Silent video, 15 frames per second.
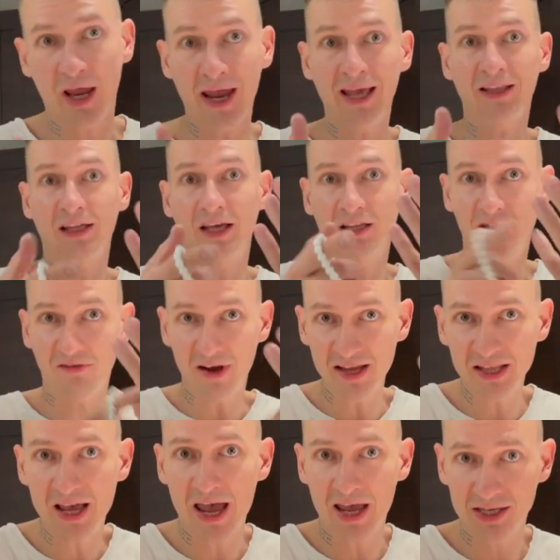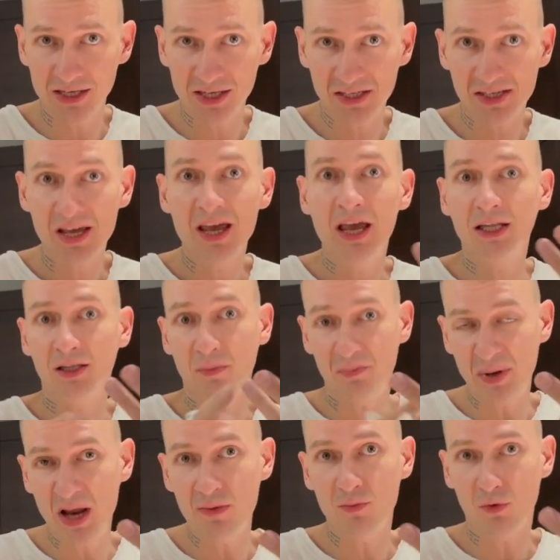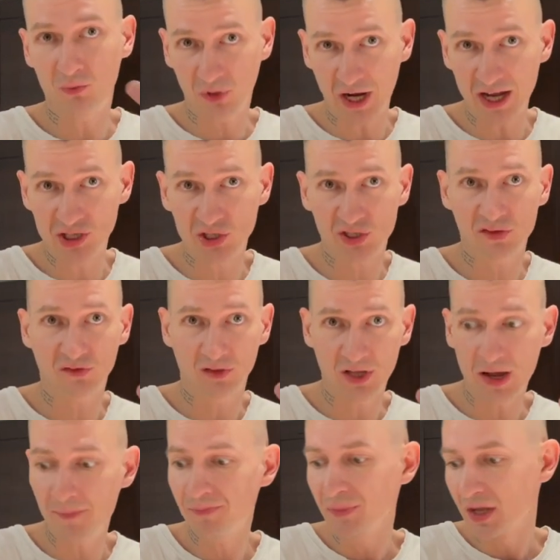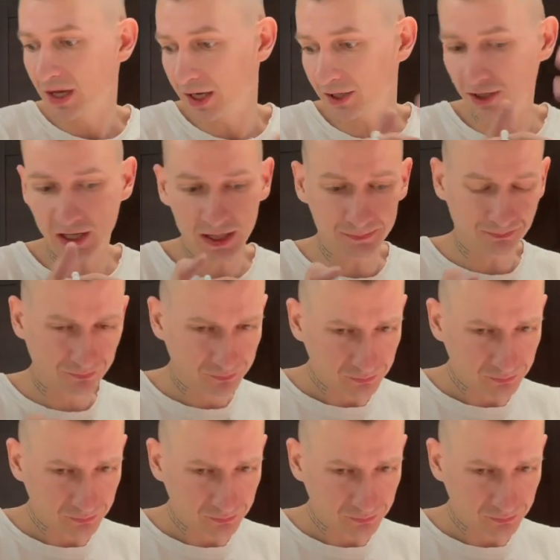Это двойная нить, это премиум качество, да, это